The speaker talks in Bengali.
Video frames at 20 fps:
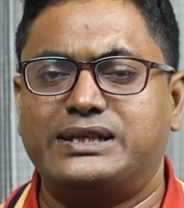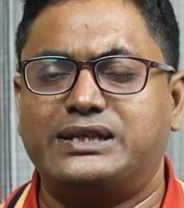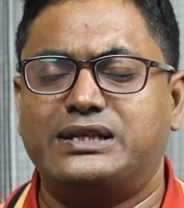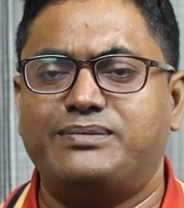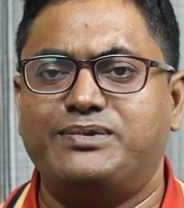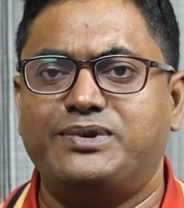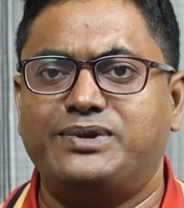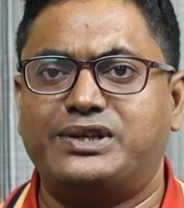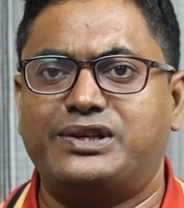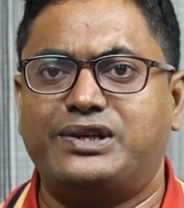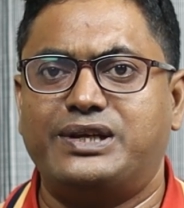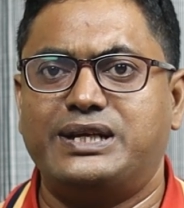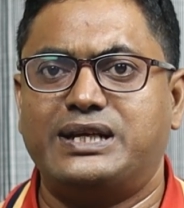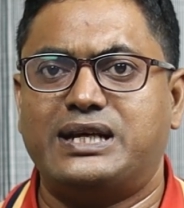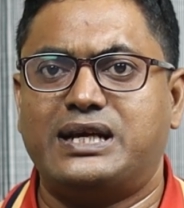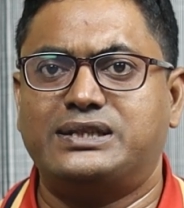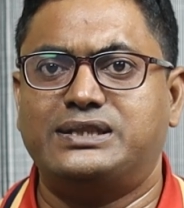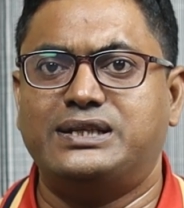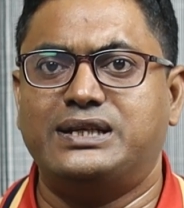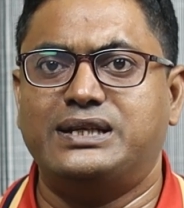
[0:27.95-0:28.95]
কাজের বিষয়ে
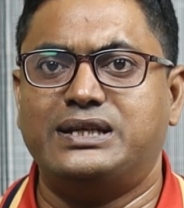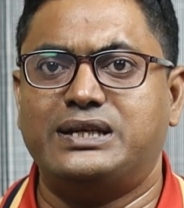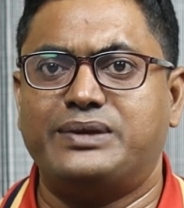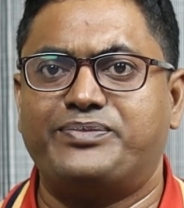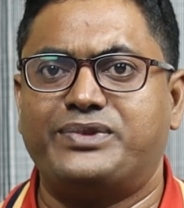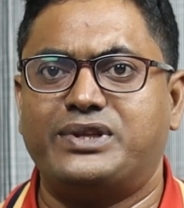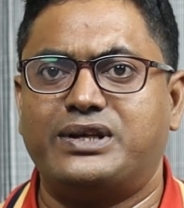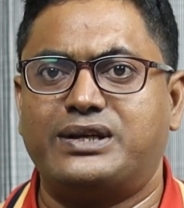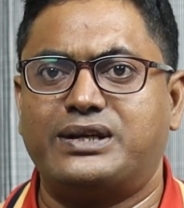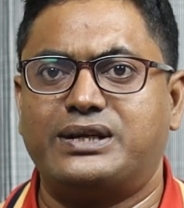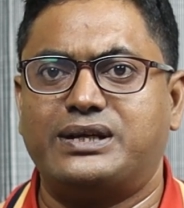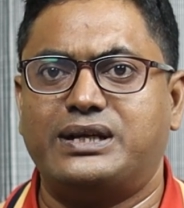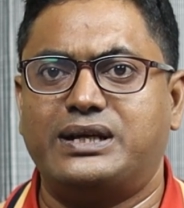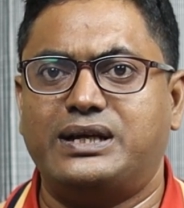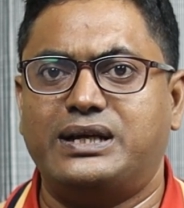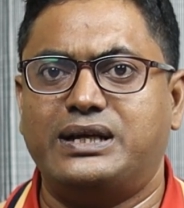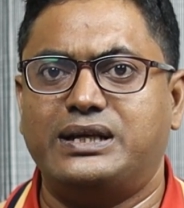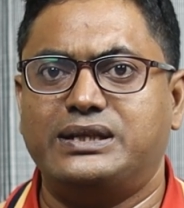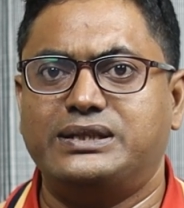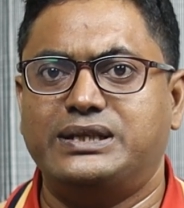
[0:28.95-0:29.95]
আছে আপনার
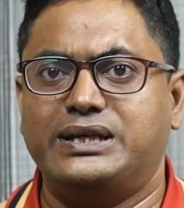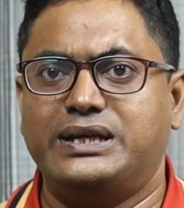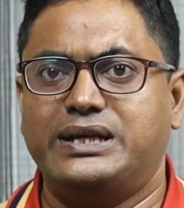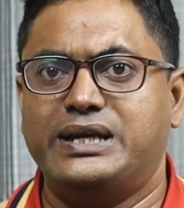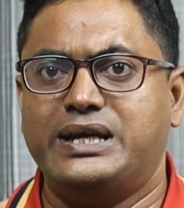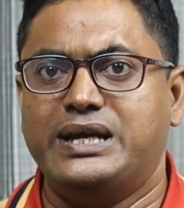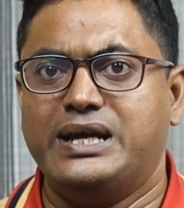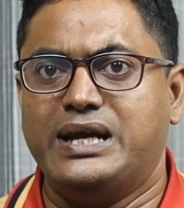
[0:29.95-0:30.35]
যে